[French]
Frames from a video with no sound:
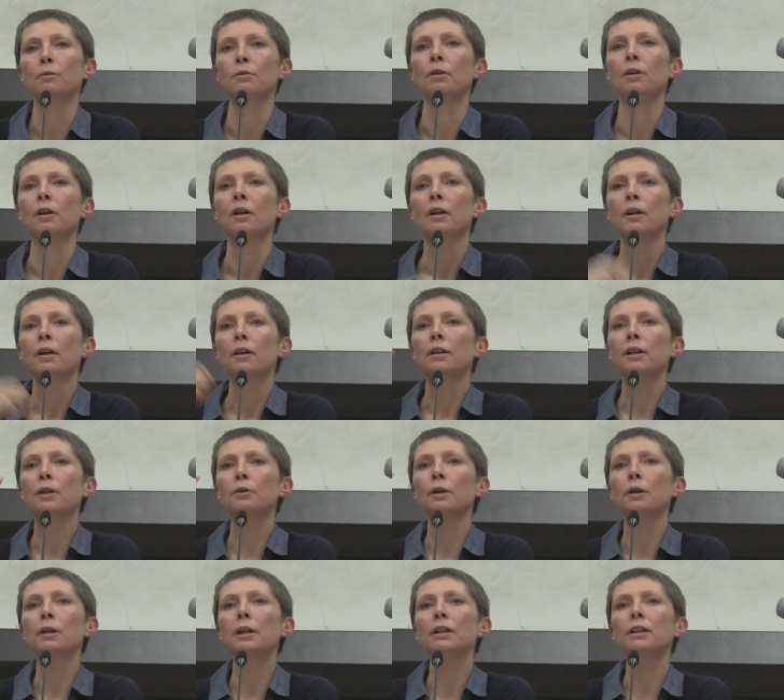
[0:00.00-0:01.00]
De, il y
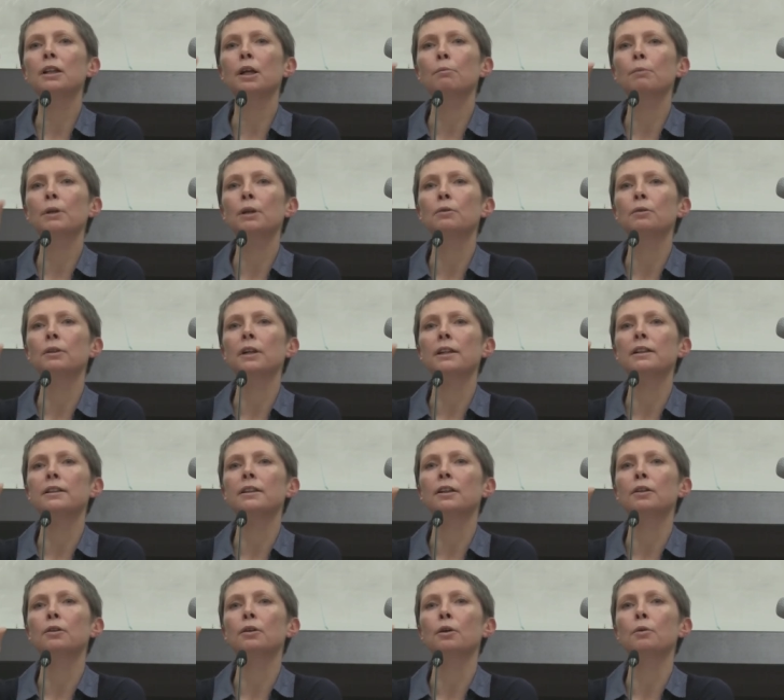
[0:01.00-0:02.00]
a eu un intermède de
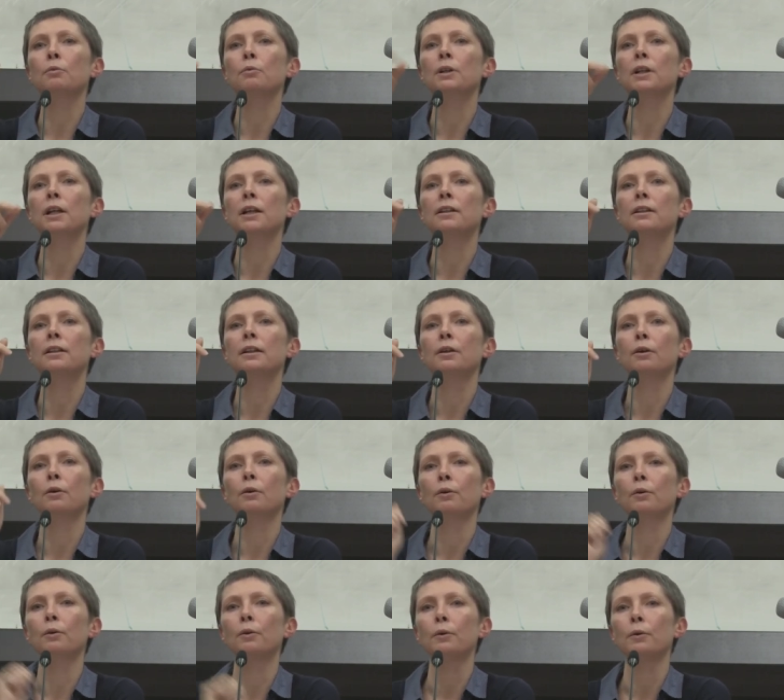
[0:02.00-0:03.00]
4-5 ans où il a été
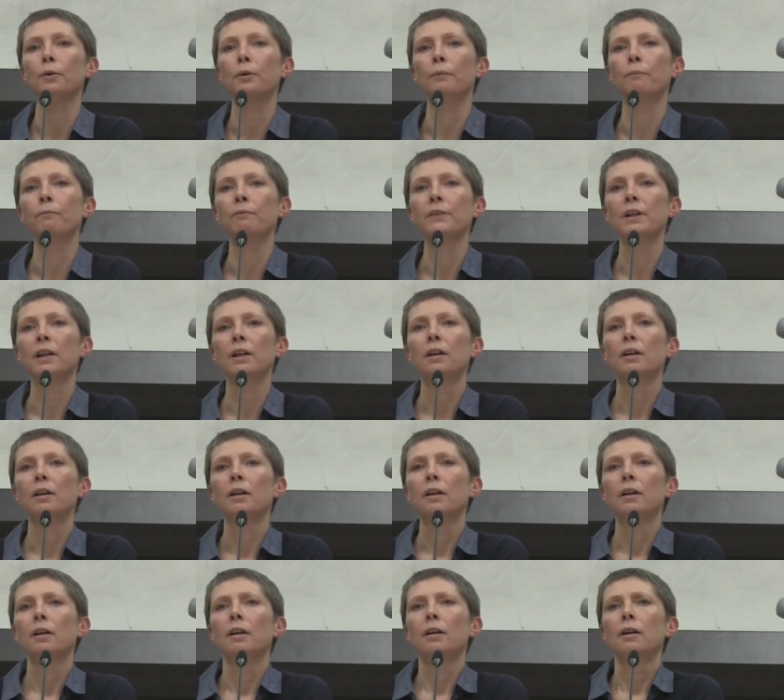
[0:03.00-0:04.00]
en,
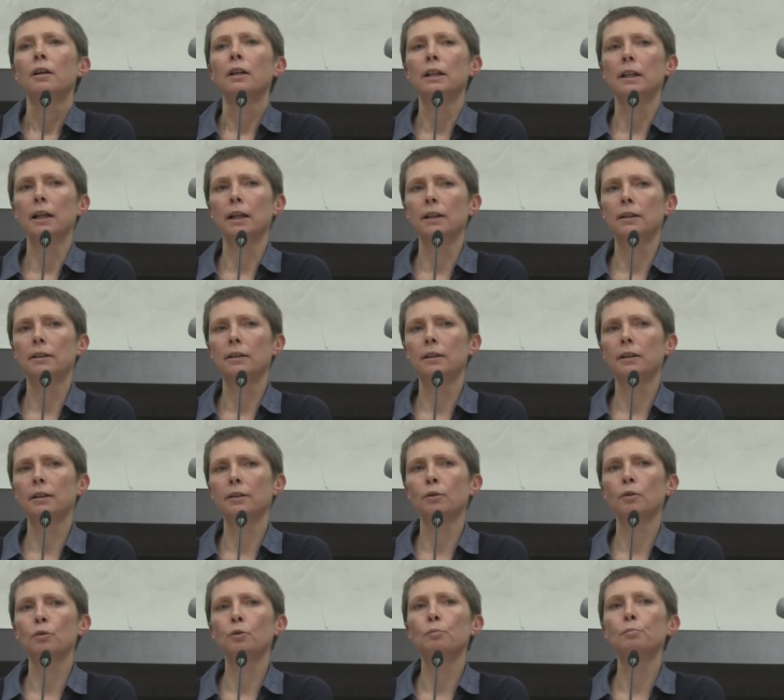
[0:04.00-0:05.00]
il a
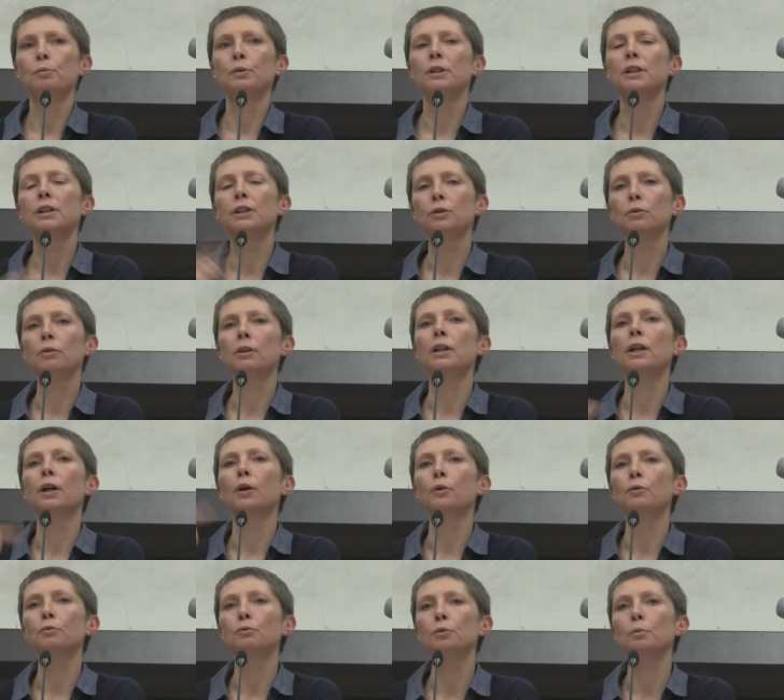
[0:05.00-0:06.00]
été dans l'opposition, il est
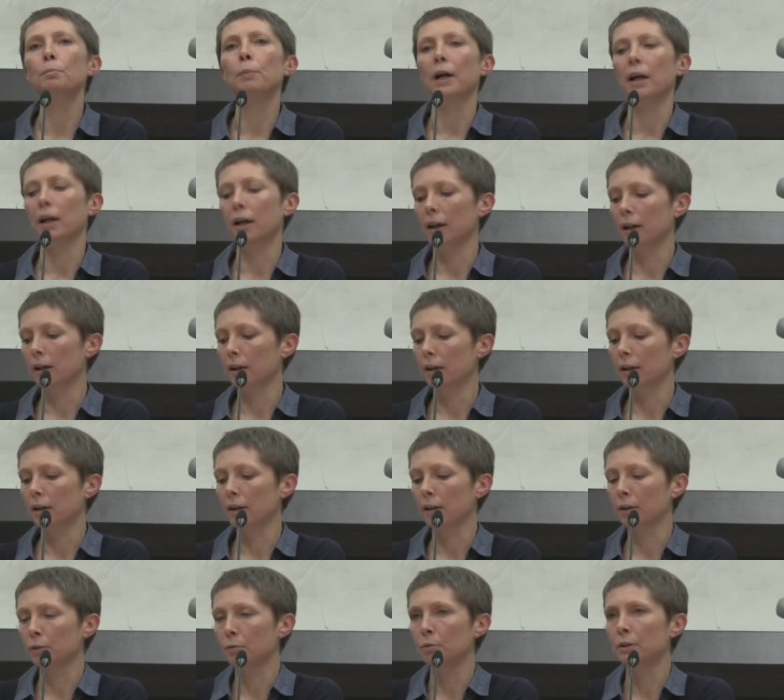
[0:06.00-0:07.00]
revenu par
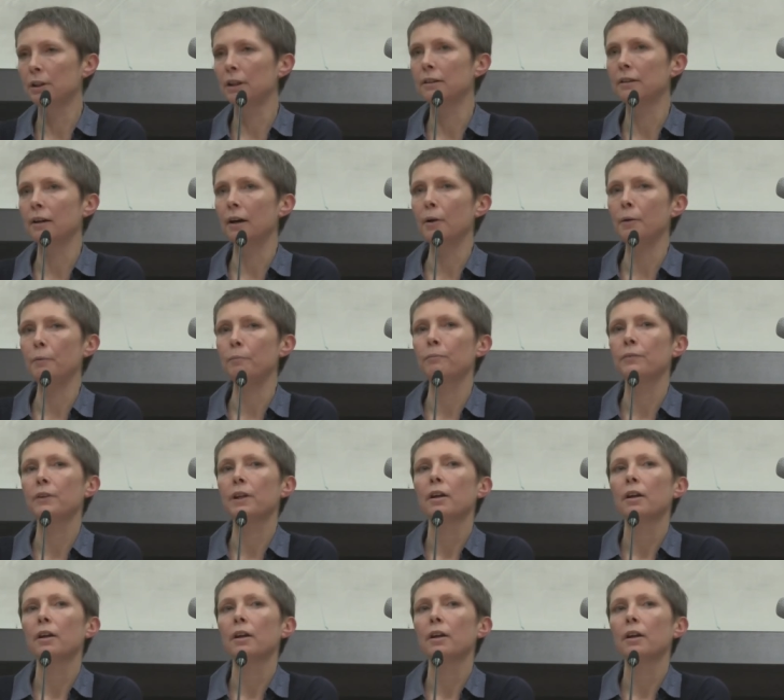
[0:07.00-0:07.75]
un coup d'État.